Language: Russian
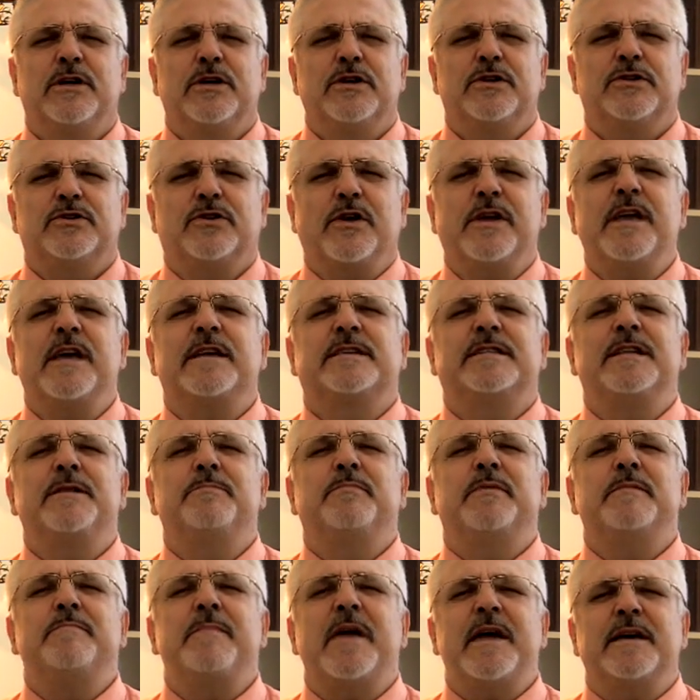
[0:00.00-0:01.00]
что если
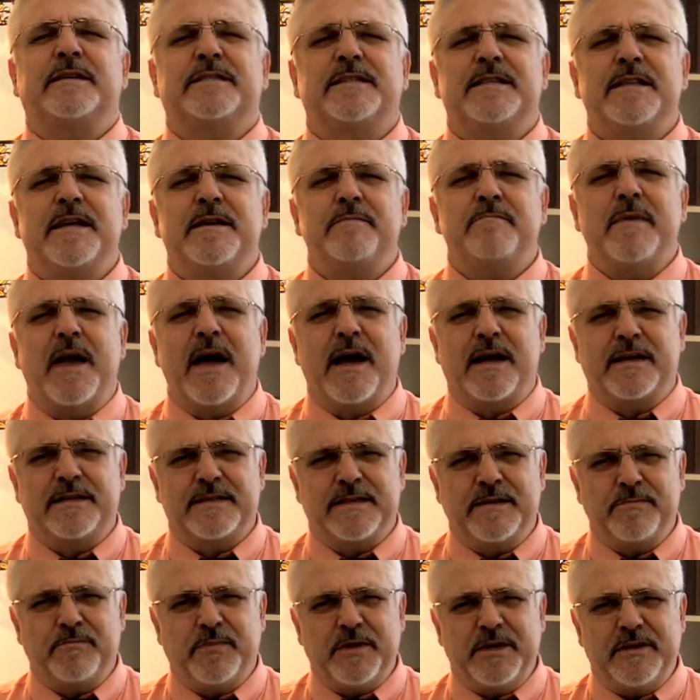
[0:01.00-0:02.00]
бы местное
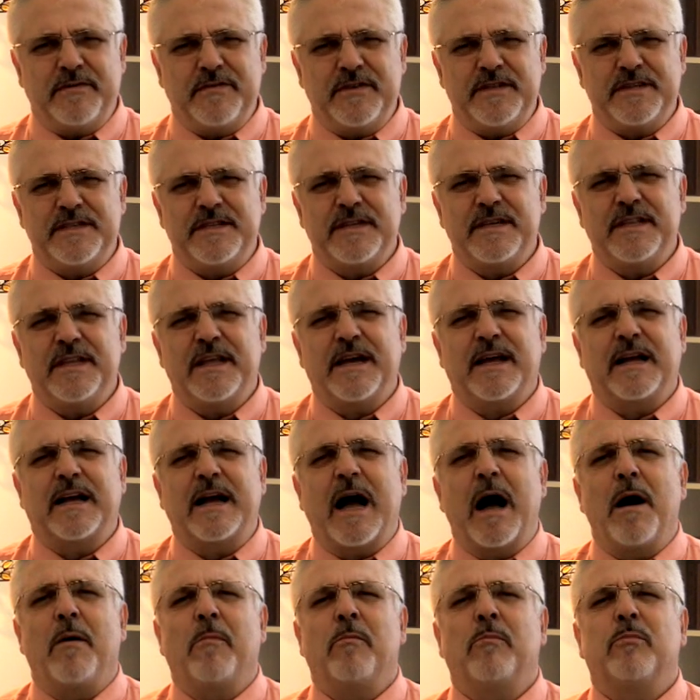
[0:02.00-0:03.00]
мясо перевести на
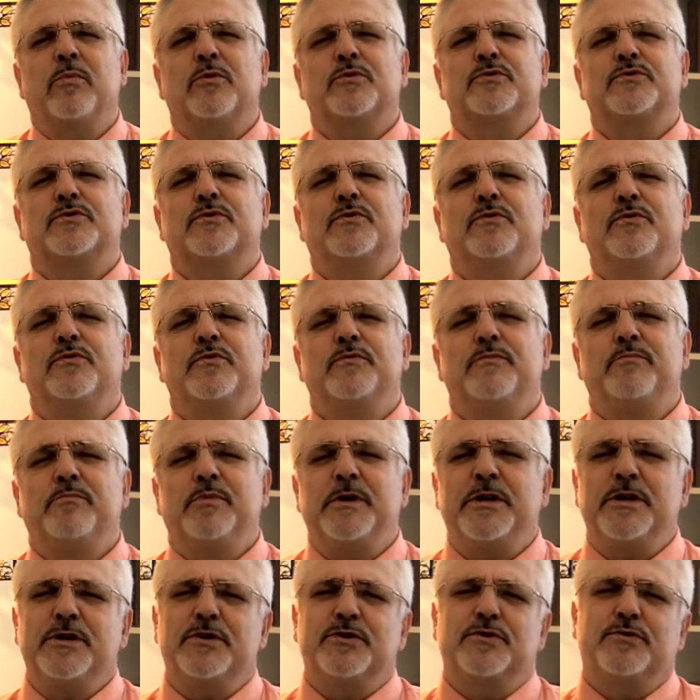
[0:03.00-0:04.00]
гамбургскую
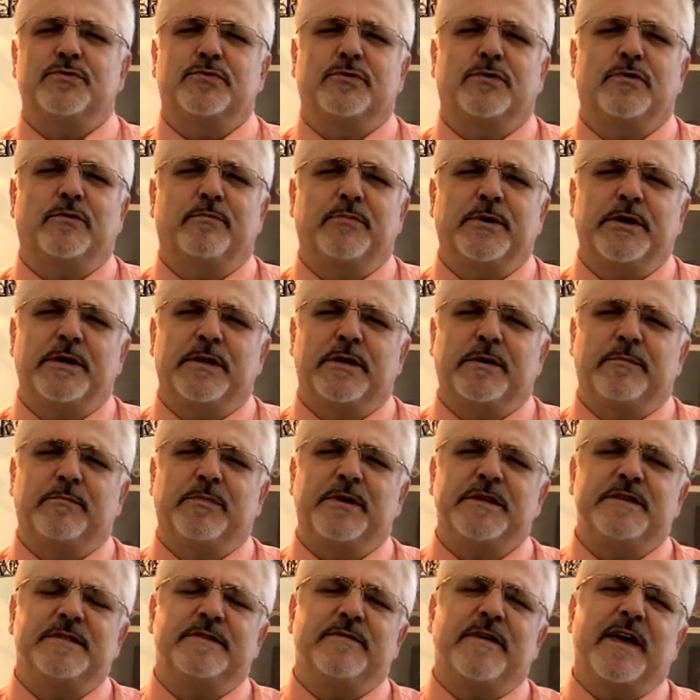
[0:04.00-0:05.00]
биржу, то было
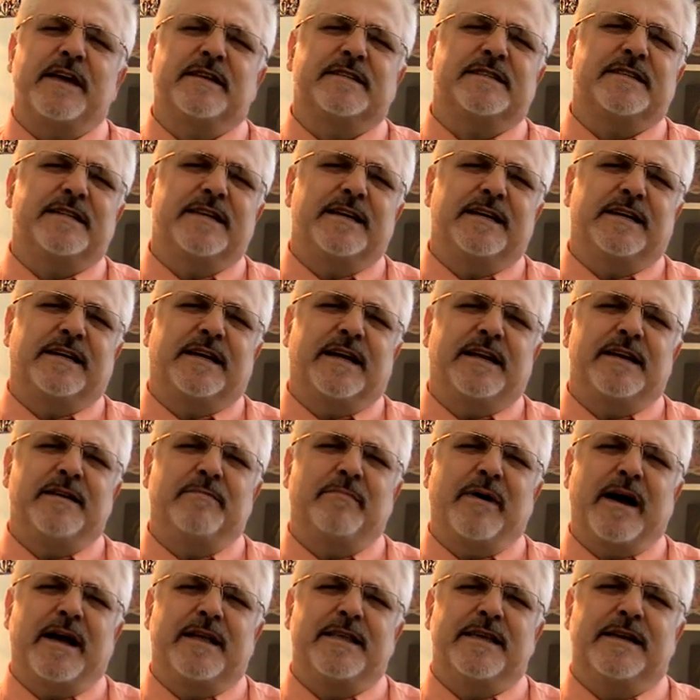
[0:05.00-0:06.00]
бы известное
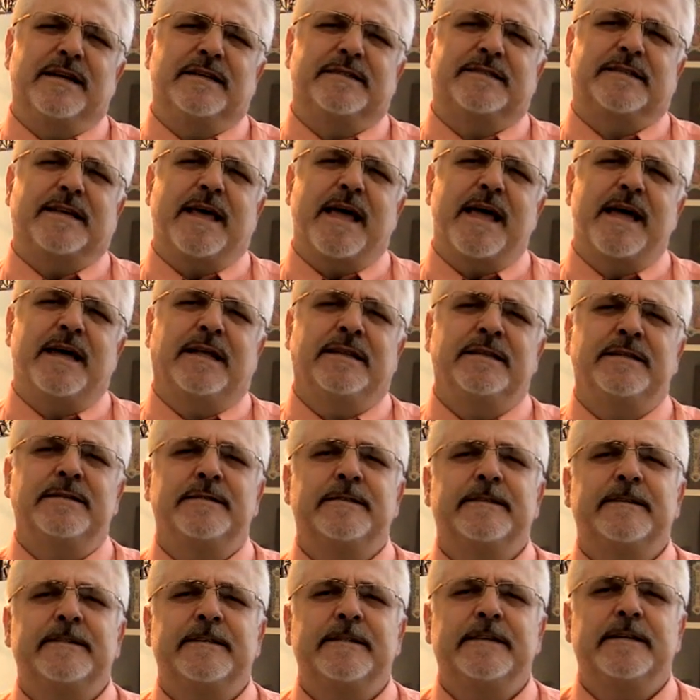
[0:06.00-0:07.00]
колебание
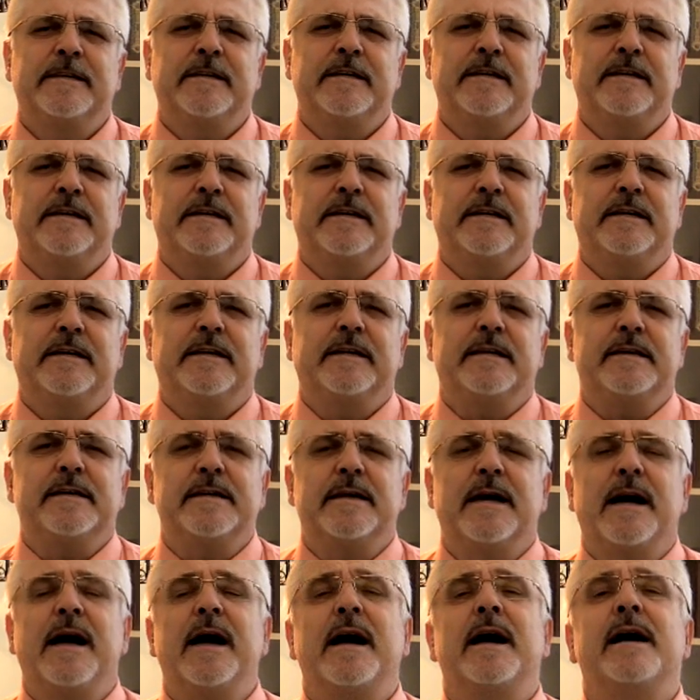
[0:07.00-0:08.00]
цен,
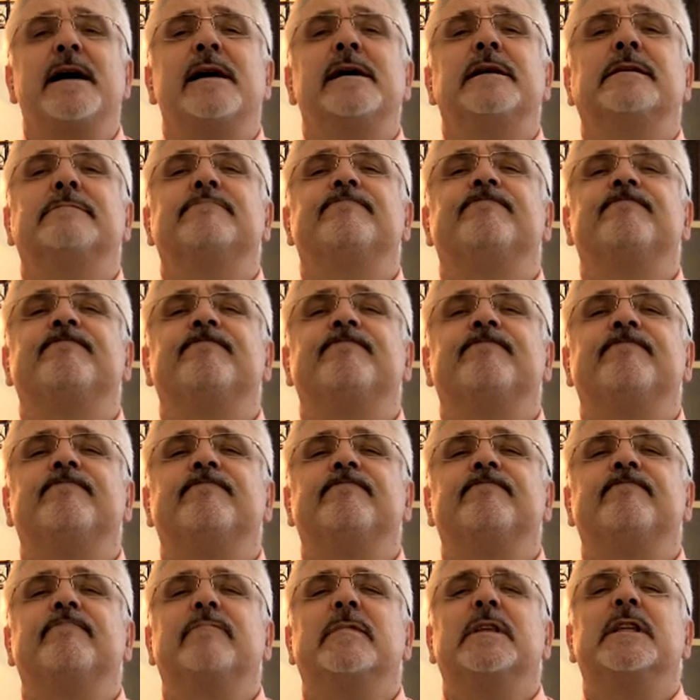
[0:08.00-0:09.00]
я
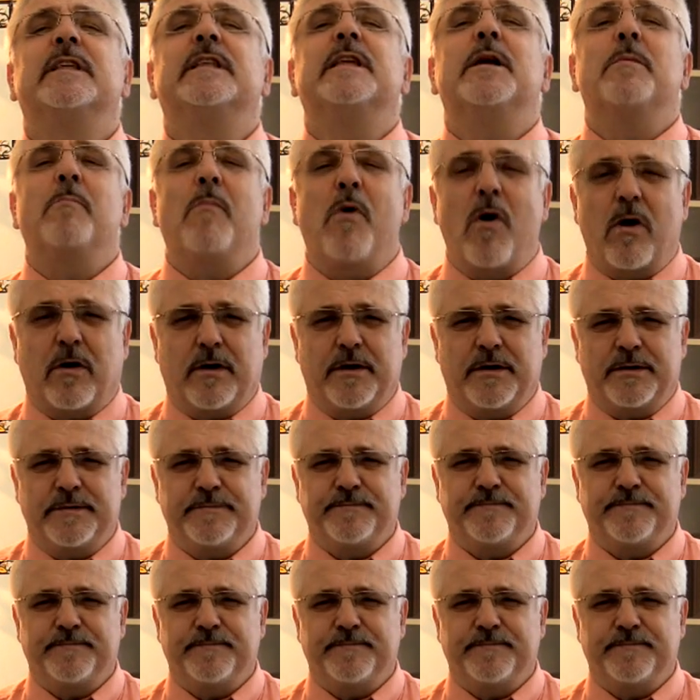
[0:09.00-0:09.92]
не мог.